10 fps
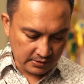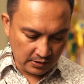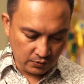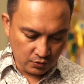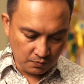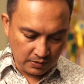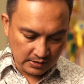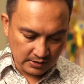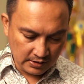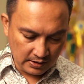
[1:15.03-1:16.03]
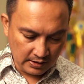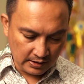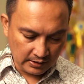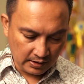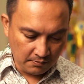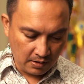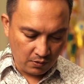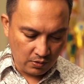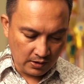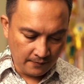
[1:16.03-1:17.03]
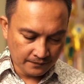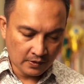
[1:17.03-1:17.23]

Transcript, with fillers: dan 17 di sana dikatakan bahwa